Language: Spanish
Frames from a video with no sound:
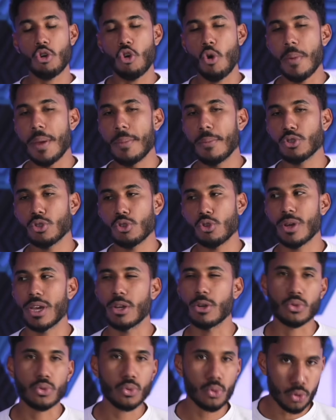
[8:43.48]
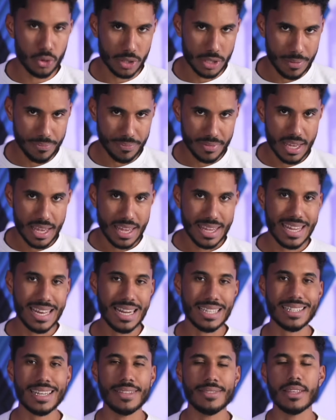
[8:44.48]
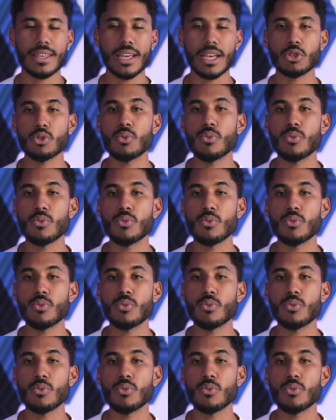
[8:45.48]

comemos lo que nos gusta y en las cantidades